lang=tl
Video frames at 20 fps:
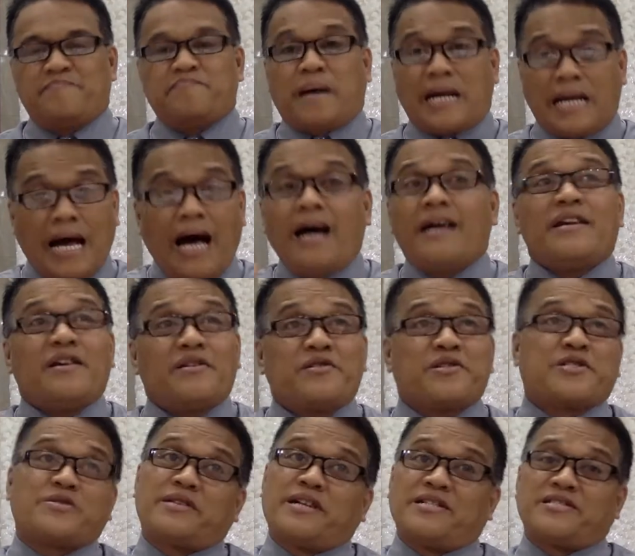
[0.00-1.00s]
paraan na
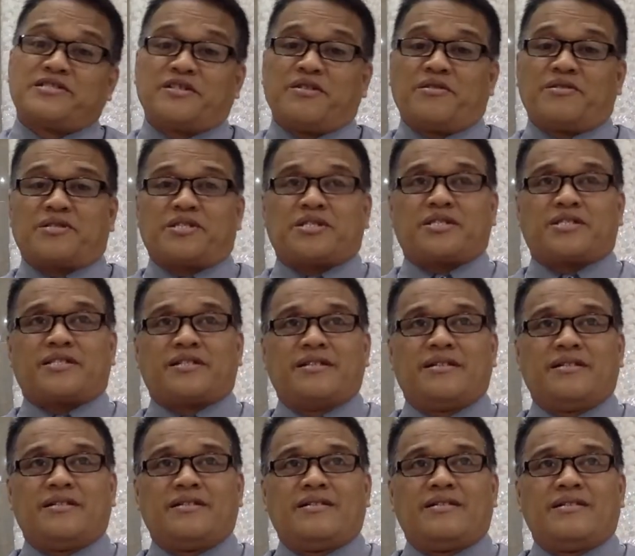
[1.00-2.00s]
gusto ng Diyos.
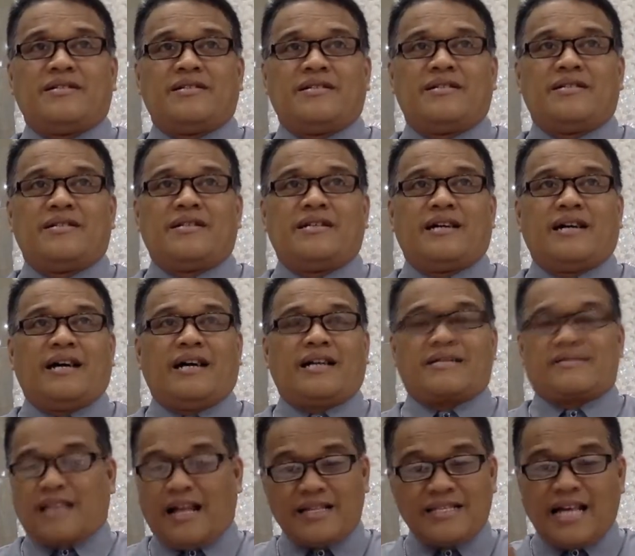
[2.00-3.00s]

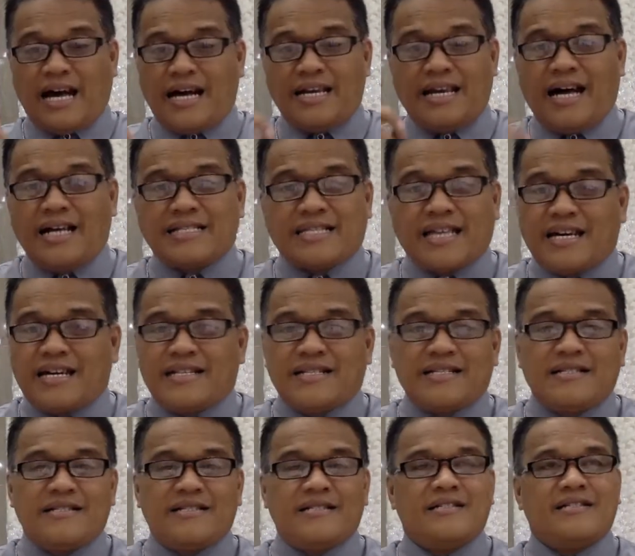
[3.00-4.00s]
At tandaan natin,
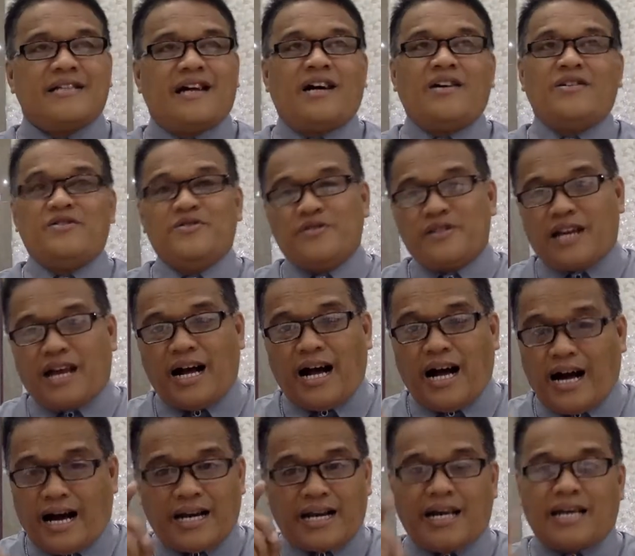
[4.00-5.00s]
ang unang
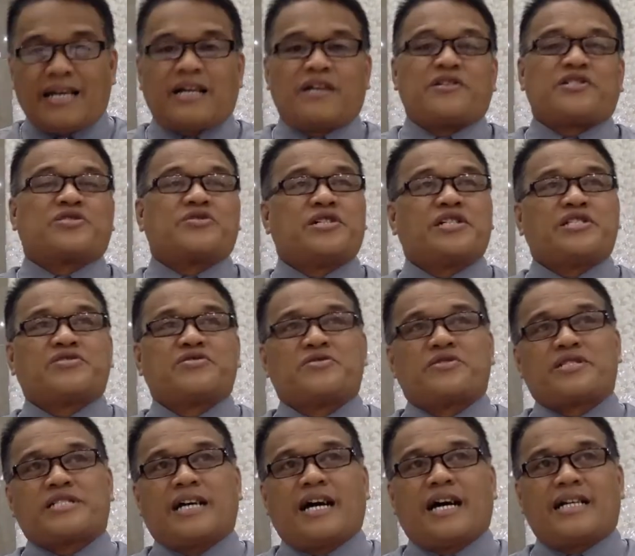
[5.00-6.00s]
aral na gustong
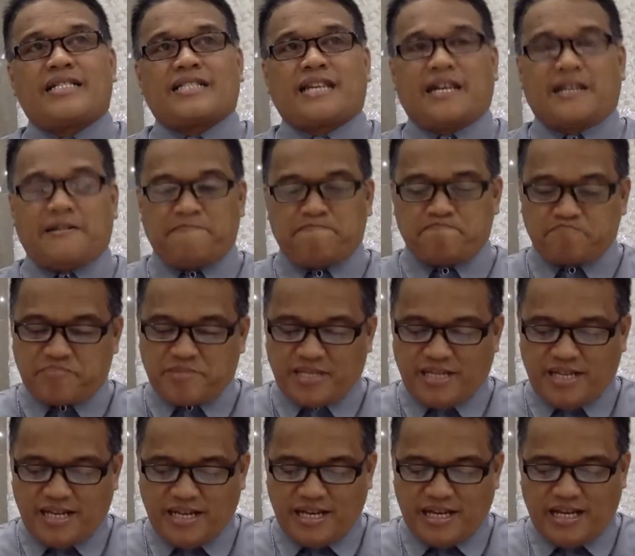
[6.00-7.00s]
ituro sa atin,
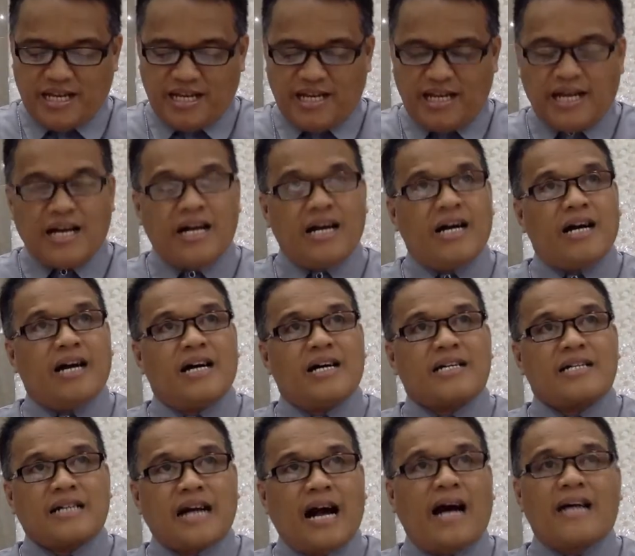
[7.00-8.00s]

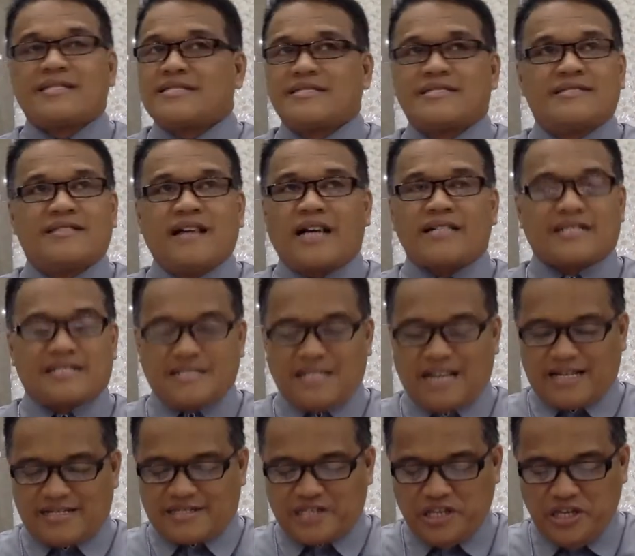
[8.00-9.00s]
God does
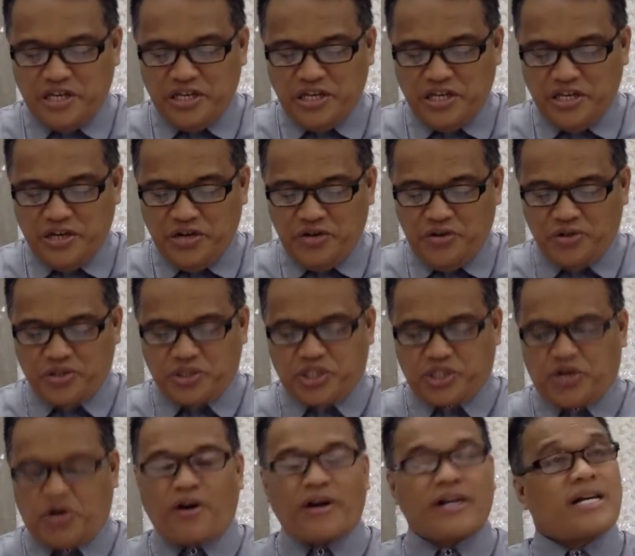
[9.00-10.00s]
not use
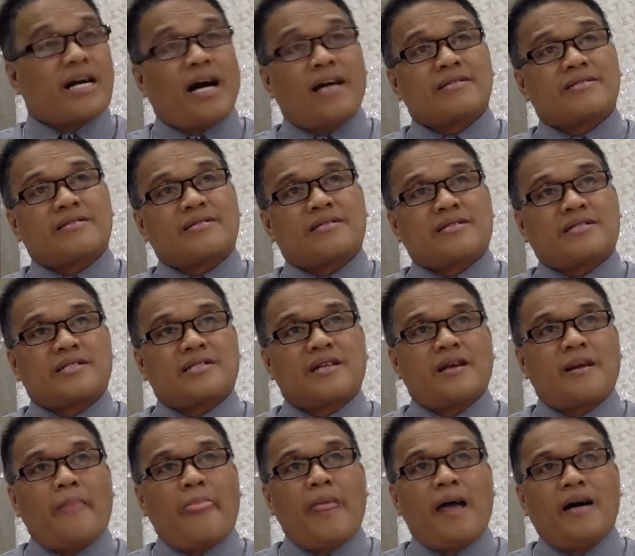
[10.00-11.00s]
shortcuts
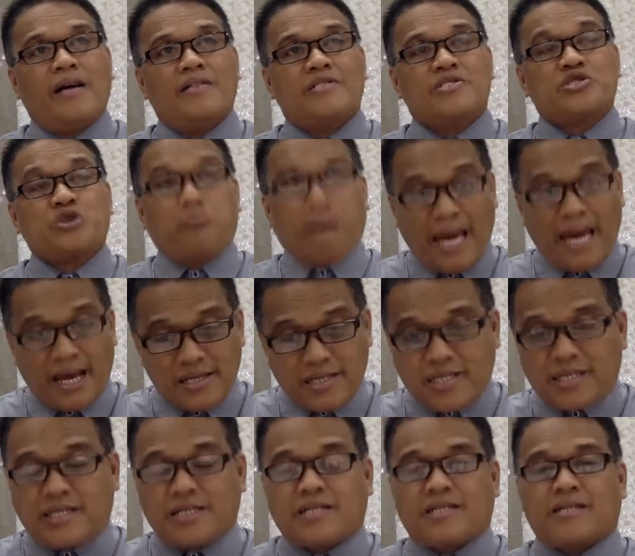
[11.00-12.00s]
to
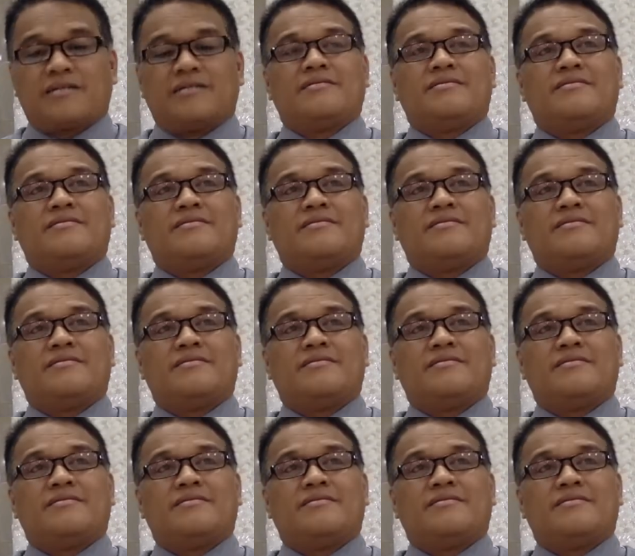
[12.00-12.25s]
bless.